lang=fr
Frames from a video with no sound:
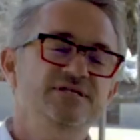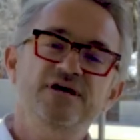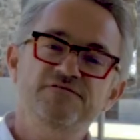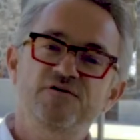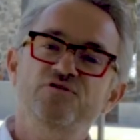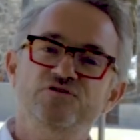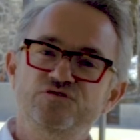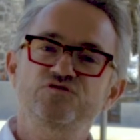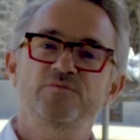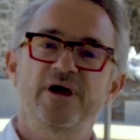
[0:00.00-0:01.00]
qui est très fort dans
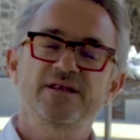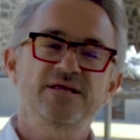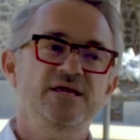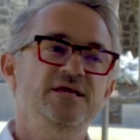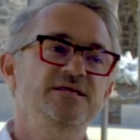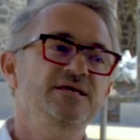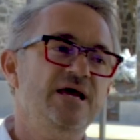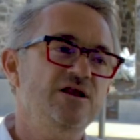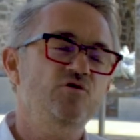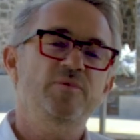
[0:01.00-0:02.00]
ce domaine et qui
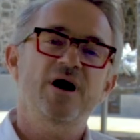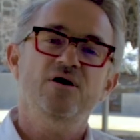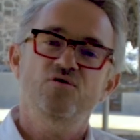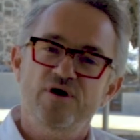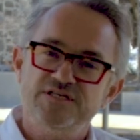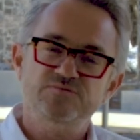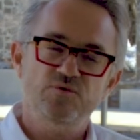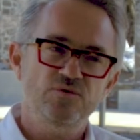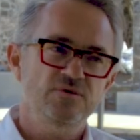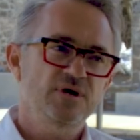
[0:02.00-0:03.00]
quelque part
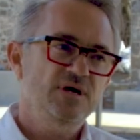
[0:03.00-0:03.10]
correspond